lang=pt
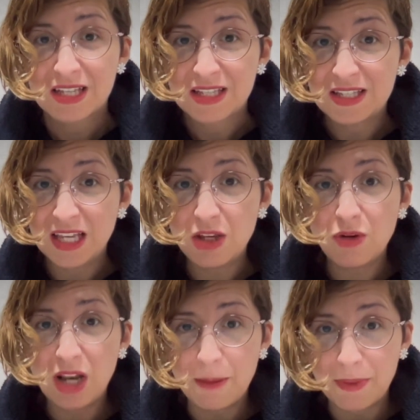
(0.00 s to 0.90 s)
sem
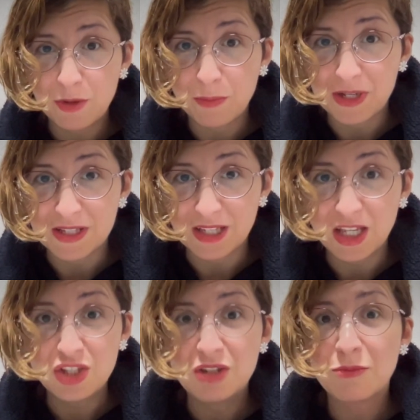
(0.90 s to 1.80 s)
olhar para o presente,